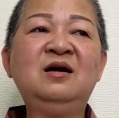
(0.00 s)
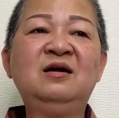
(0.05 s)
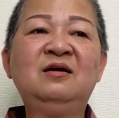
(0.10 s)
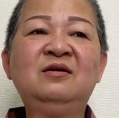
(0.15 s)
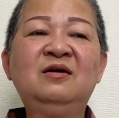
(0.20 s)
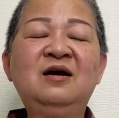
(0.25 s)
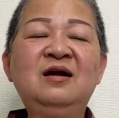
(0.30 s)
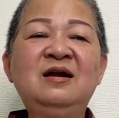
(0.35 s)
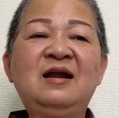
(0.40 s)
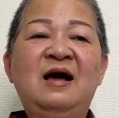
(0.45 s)

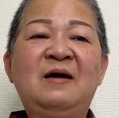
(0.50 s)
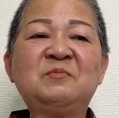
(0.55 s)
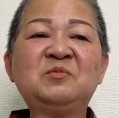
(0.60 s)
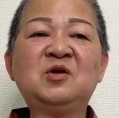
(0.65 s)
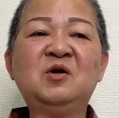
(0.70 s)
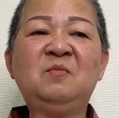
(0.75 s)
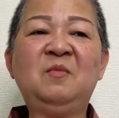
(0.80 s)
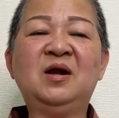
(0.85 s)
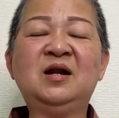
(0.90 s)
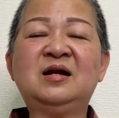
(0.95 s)
nó làm
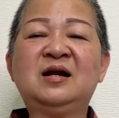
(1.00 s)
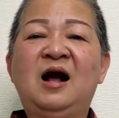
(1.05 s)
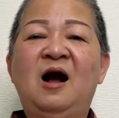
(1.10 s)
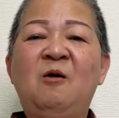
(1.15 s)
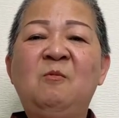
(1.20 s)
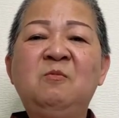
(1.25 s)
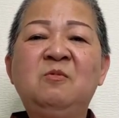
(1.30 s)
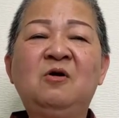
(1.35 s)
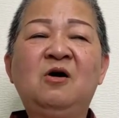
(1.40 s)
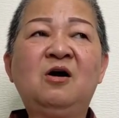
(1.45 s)
cho mình
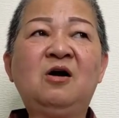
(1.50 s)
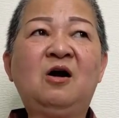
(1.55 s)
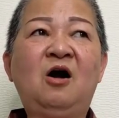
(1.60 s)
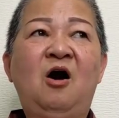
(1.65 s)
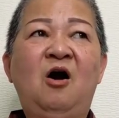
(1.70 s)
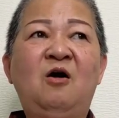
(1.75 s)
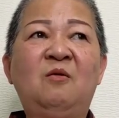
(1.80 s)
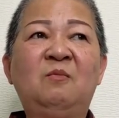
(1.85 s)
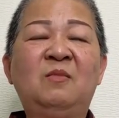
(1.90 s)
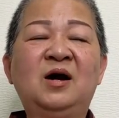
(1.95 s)
không có
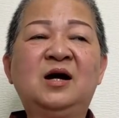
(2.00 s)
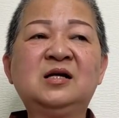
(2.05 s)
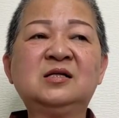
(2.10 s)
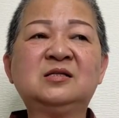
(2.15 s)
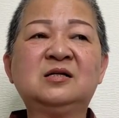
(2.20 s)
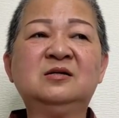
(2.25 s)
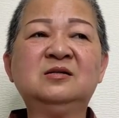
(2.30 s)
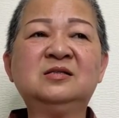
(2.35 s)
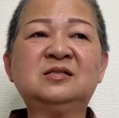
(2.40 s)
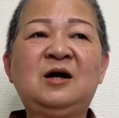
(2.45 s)
còn một cái
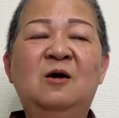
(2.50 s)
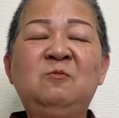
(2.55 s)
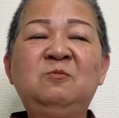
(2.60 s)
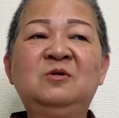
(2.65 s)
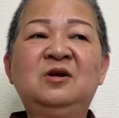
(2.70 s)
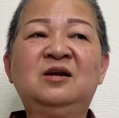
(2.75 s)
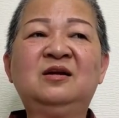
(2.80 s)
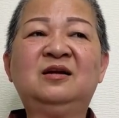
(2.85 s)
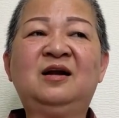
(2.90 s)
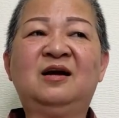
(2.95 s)
sự sống
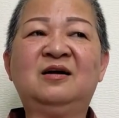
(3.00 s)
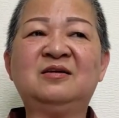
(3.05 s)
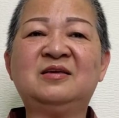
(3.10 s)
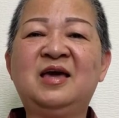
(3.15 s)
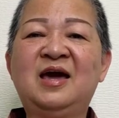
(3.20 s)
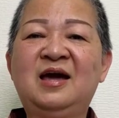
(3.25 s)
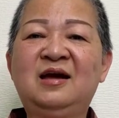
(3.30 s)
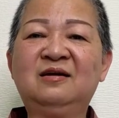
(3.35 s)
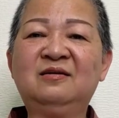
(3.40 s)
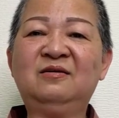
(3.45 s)
trên trần
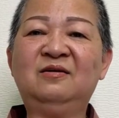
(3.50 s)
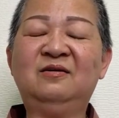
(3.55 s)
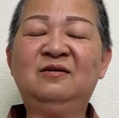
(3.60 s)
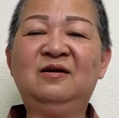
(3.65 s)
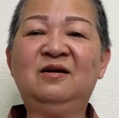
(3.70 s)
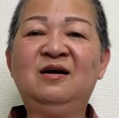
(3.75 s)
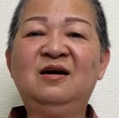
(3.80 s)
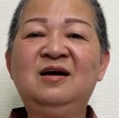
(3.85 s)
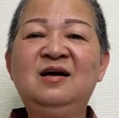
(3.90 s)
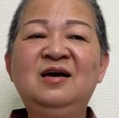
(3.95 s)
gian
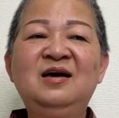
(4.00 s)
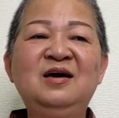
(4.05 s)
nữa